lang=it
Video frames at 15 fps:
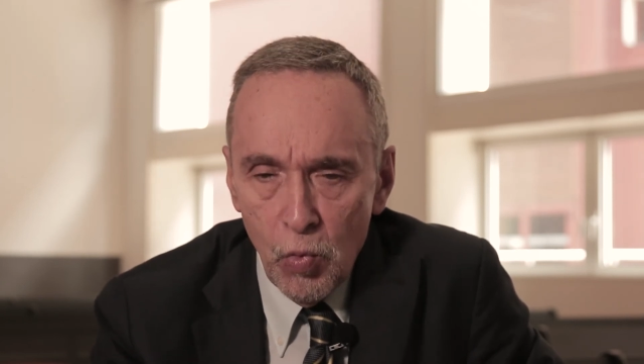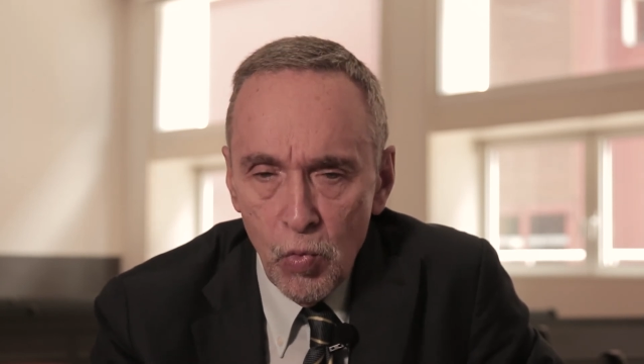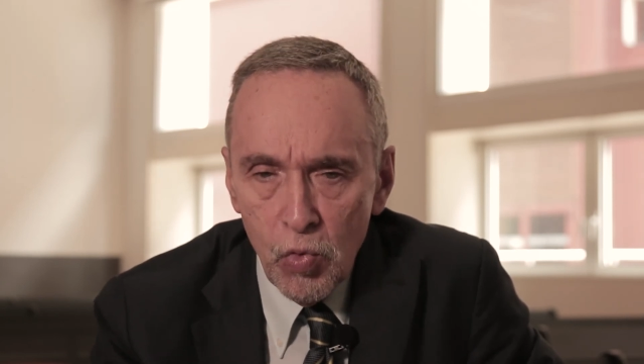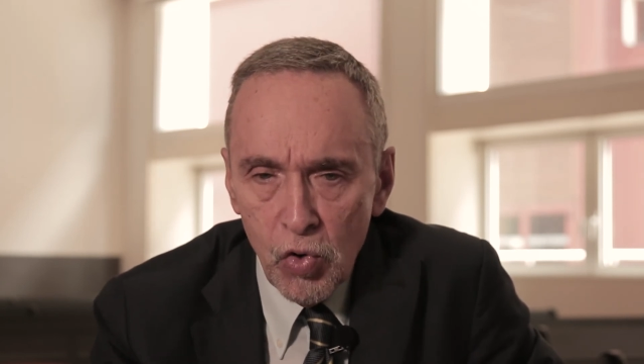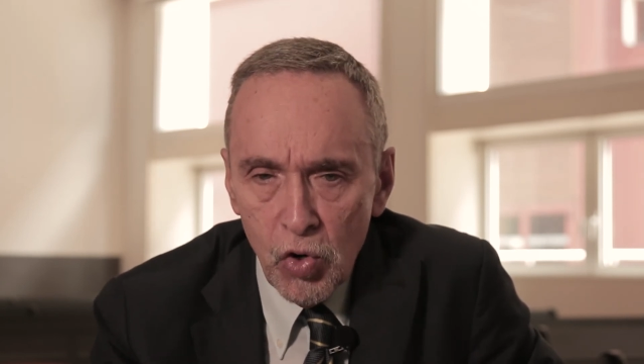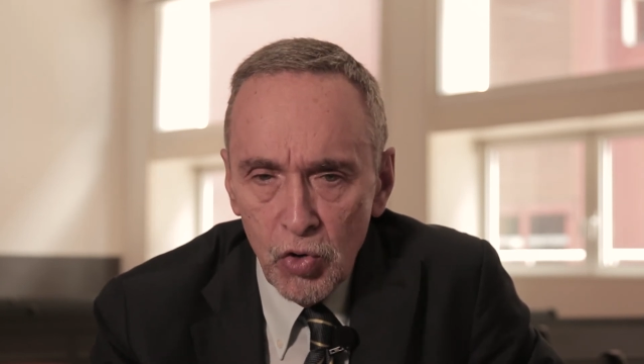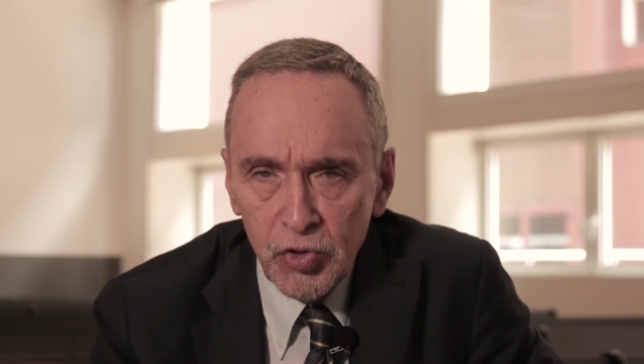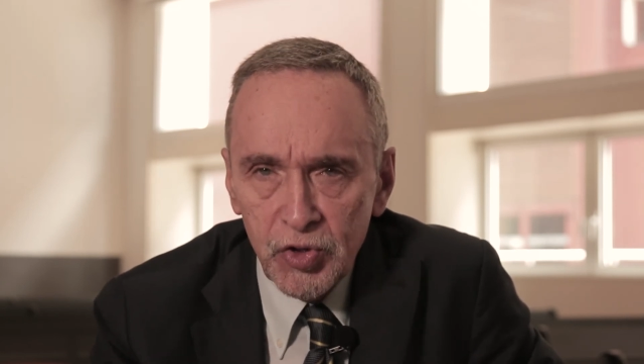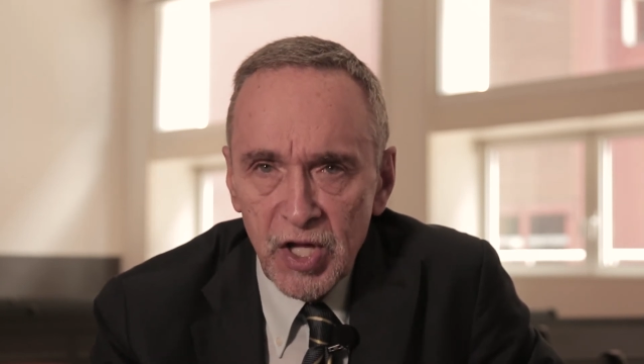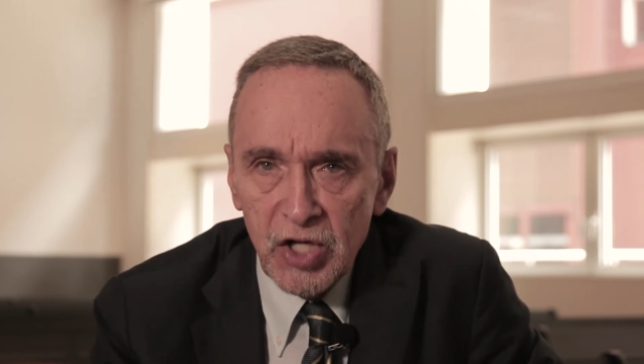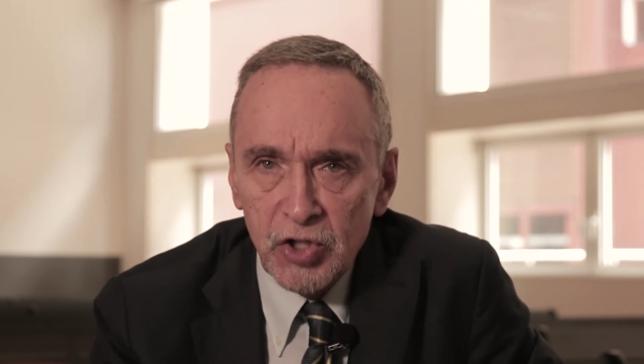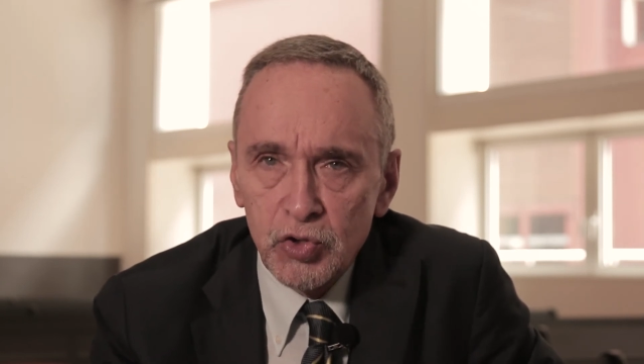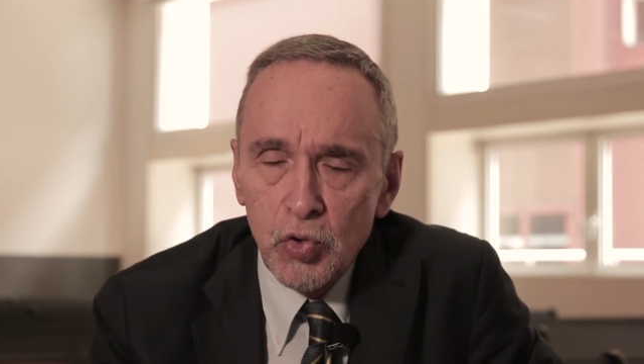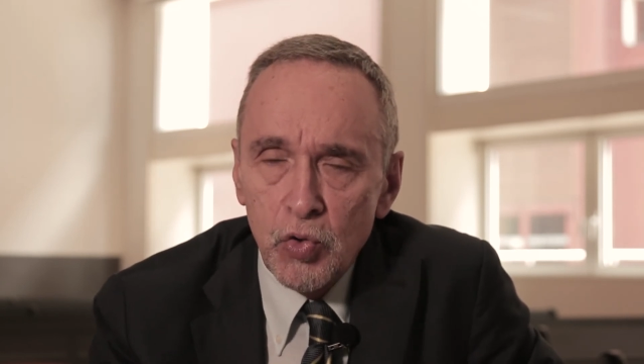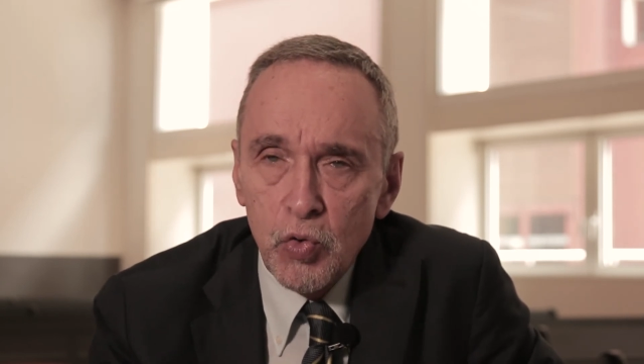un
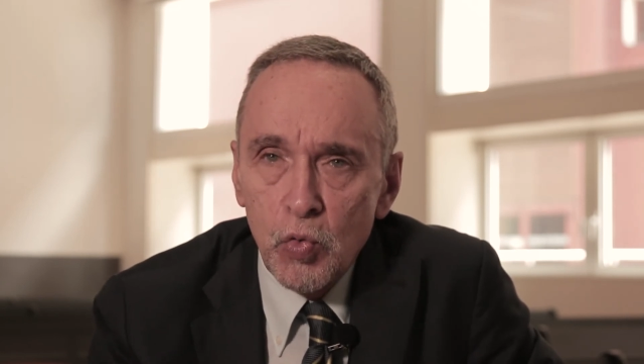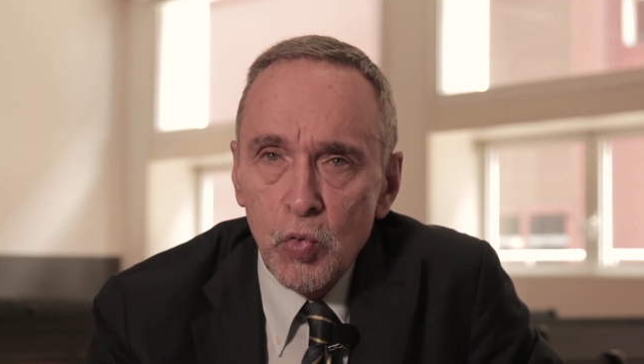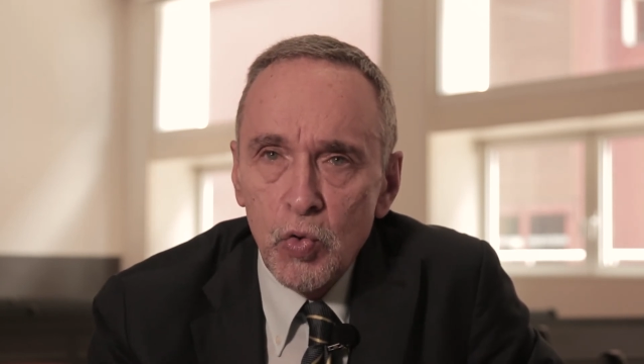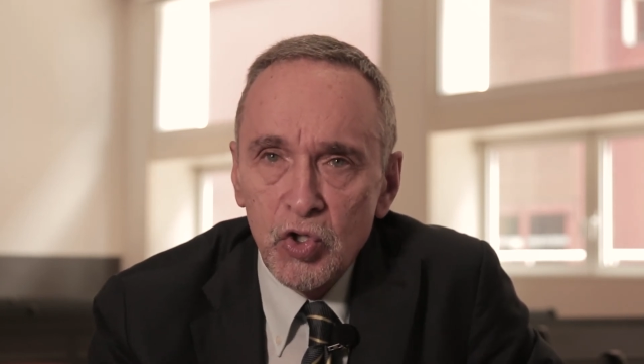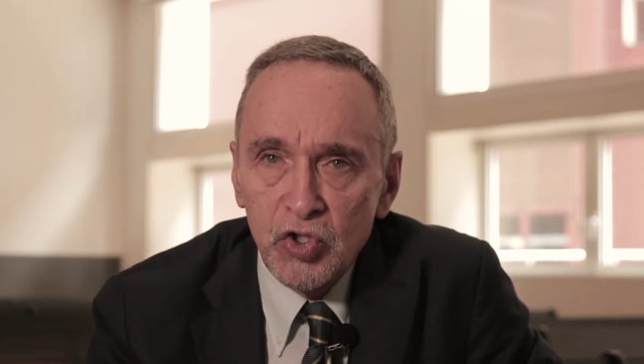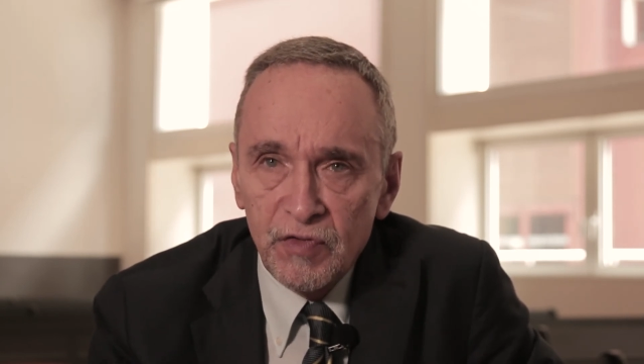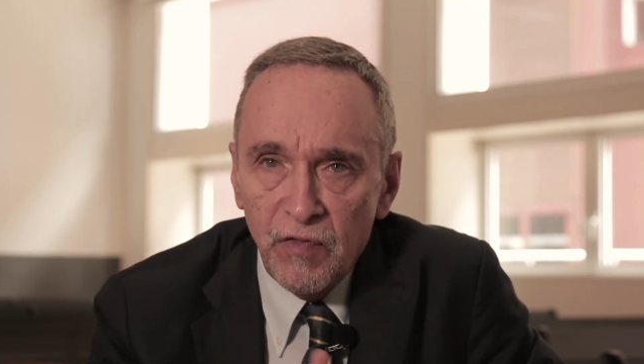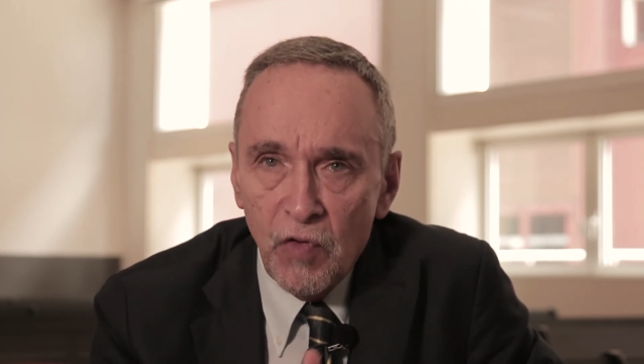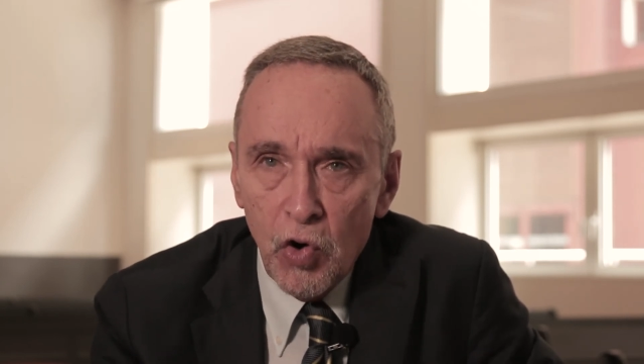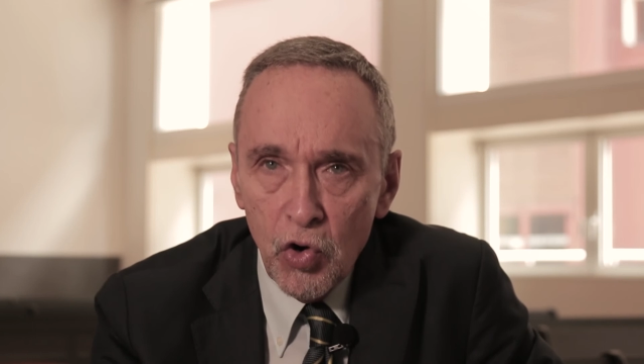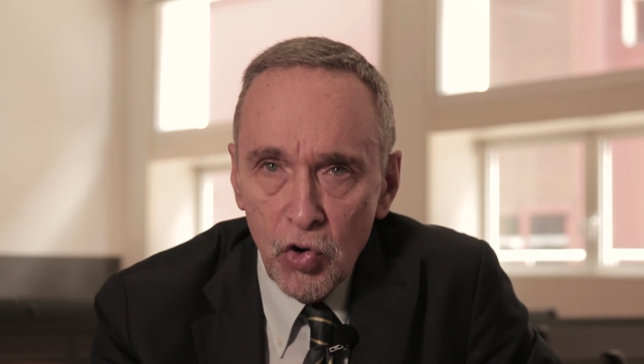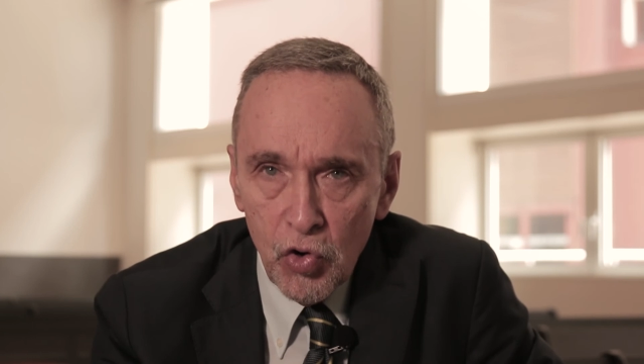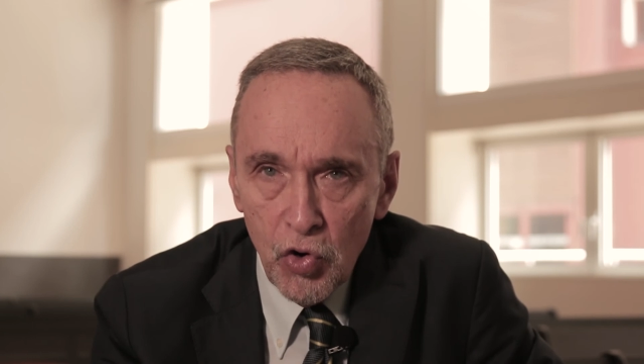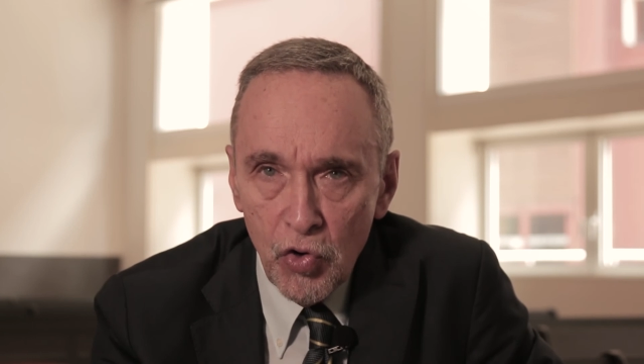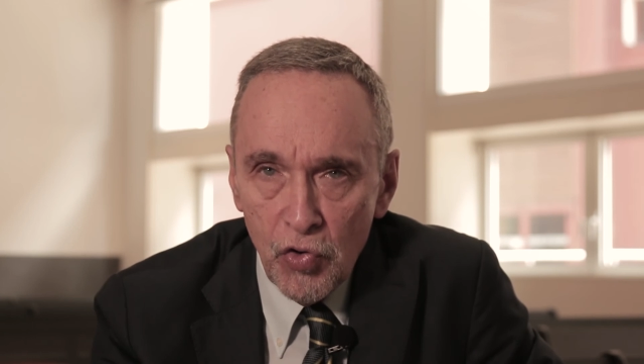contesto in cui
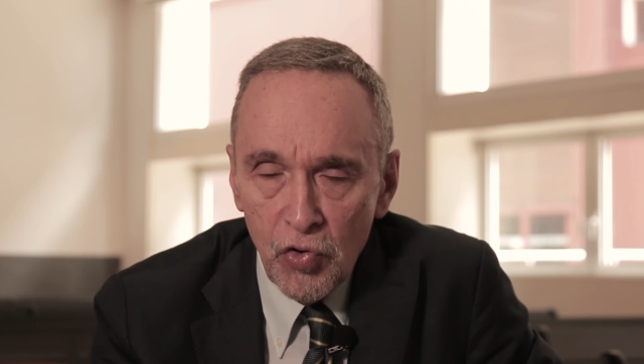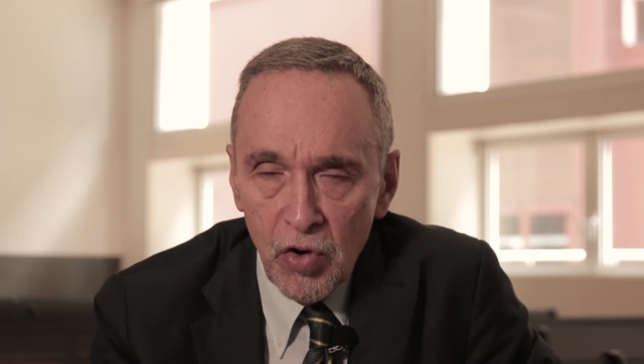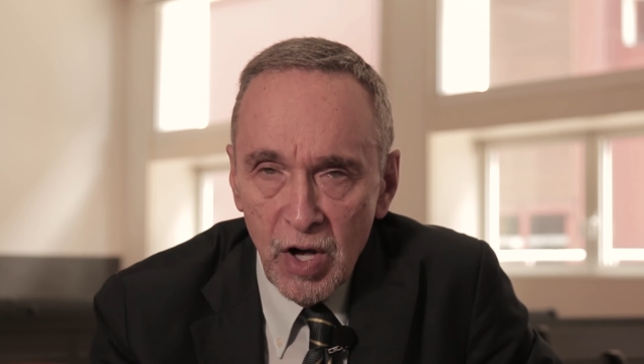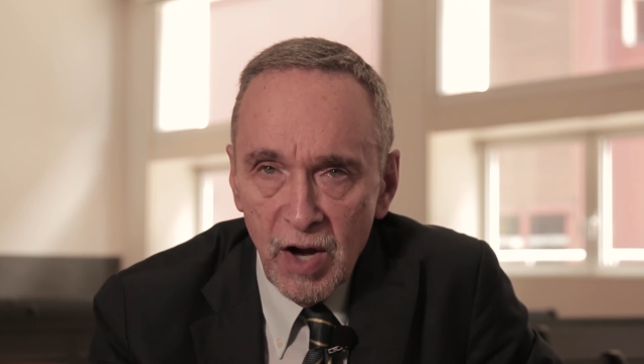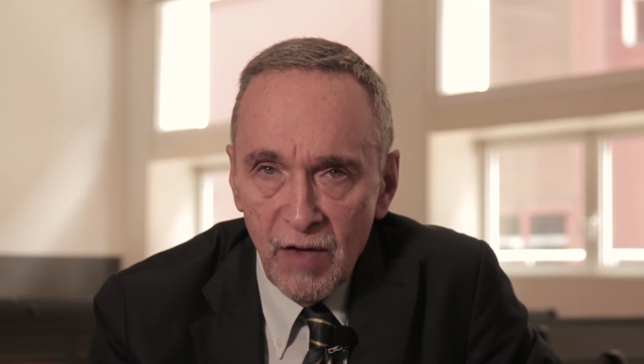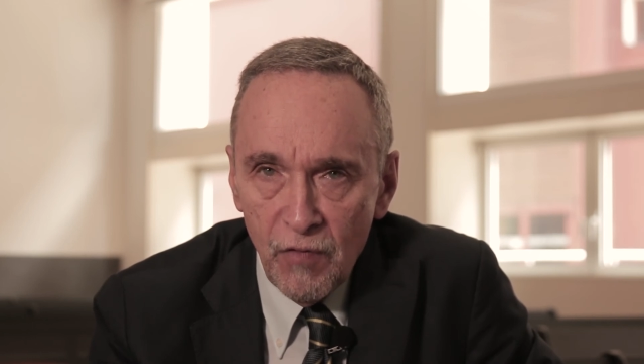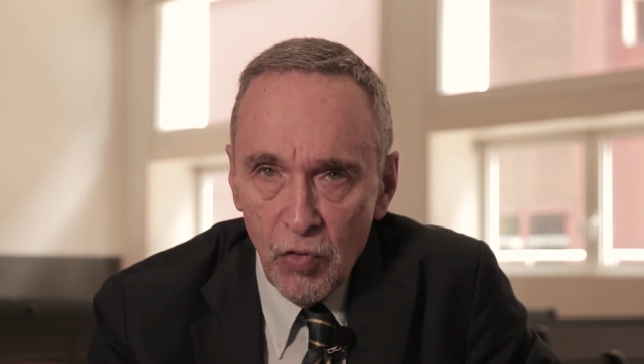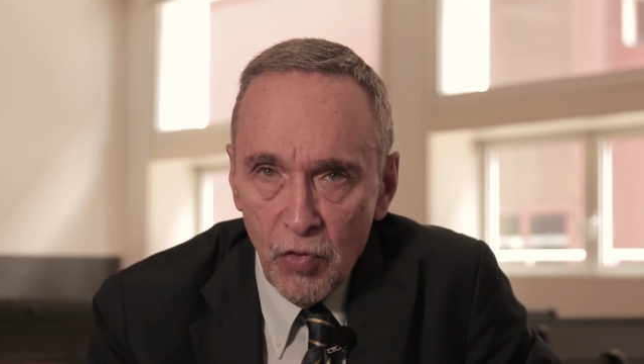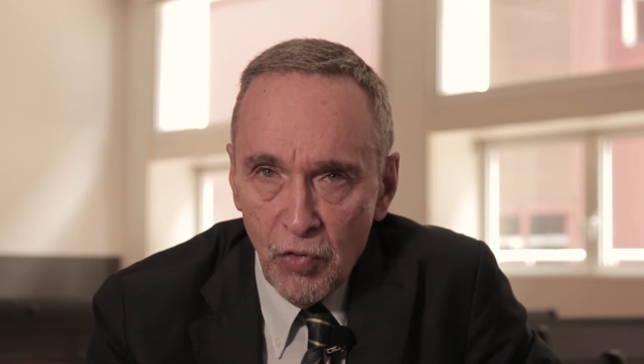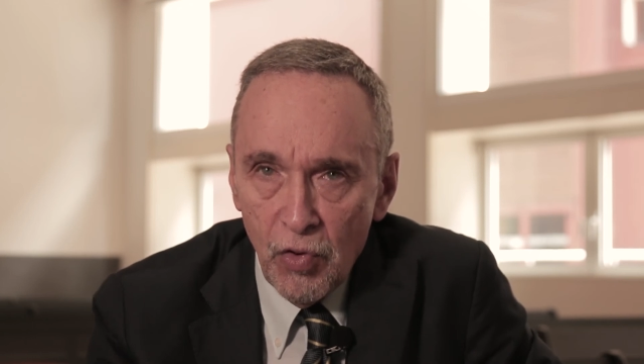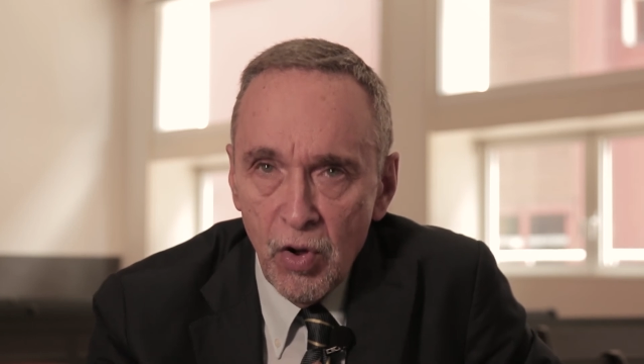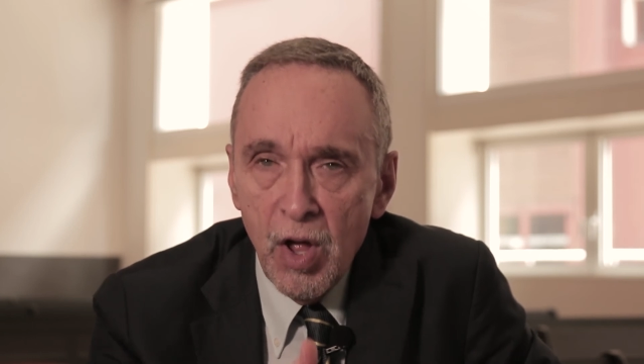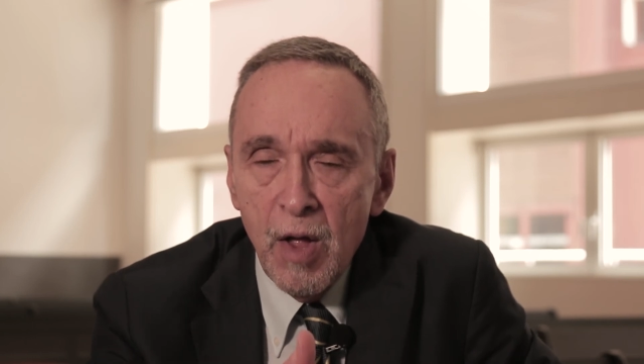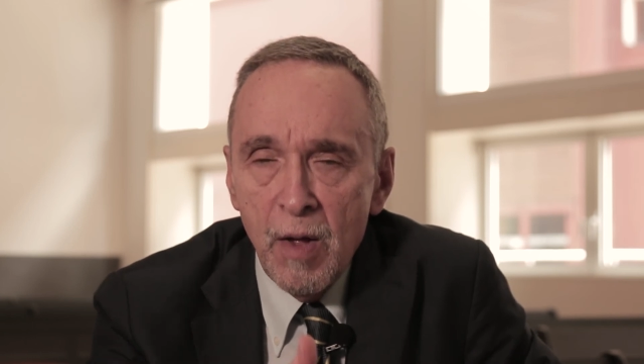svolgono il lavoro